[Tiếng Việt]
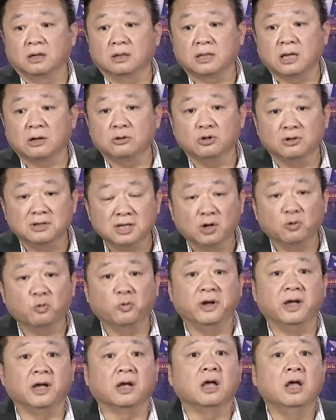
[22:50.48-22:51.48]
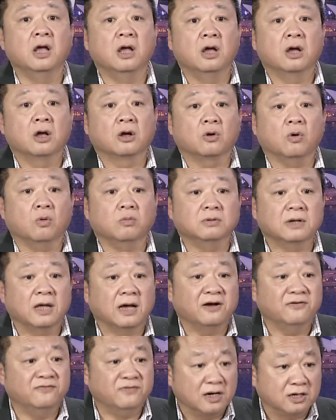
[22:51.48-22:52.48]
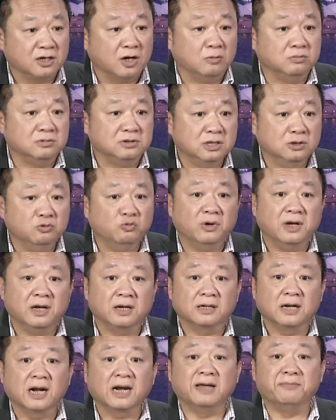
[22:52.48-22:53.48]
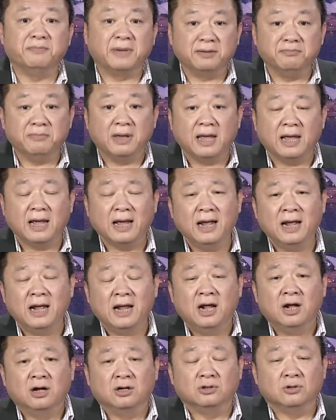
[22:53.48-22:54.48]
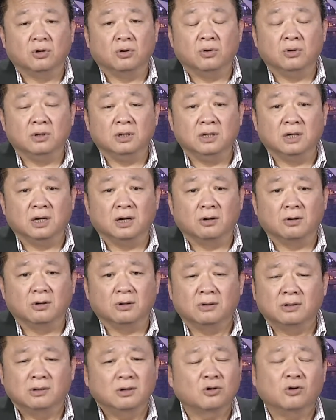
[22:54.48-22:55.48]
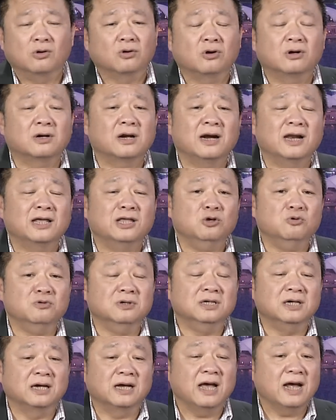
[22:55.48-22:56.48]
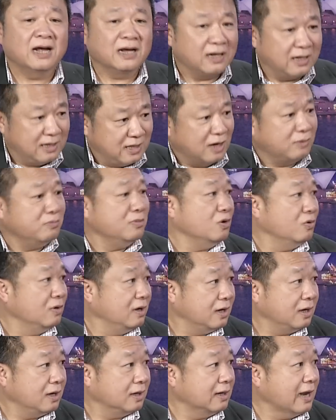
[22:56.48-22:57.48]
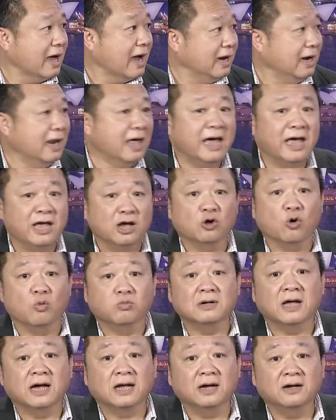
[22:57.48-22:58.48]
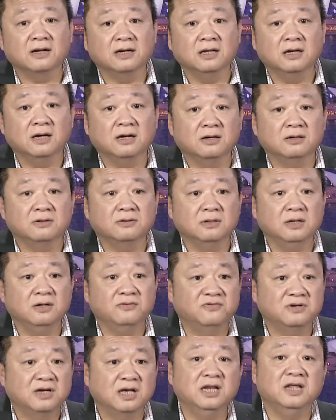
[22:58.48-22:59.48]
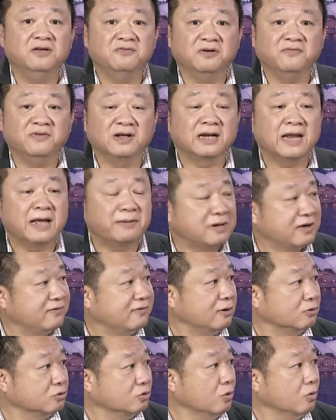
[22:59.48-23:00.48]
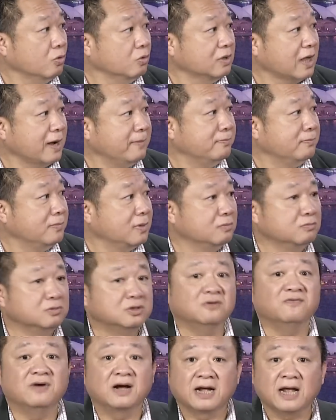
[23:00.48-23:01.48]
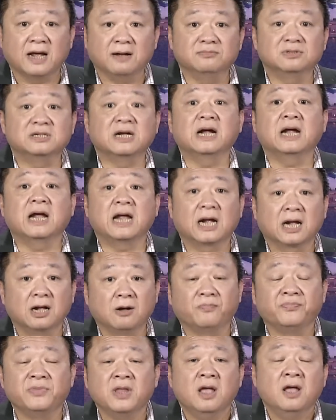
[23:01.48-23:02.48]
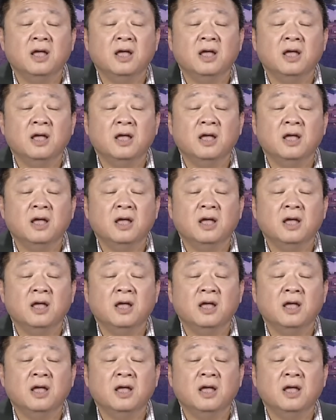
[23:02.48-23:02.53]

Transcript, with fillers: theo dõi nhân quyền, cũng đã vận động chính quyền rất là mạnh mẽ rồi nó còn có rất là nhiều người khác dân biểu là Đài Lê, Lê cũng đã đi, đi khi đi về Việt Nam đã vào tù thăm ông Châu Văn Khảm trắng an ông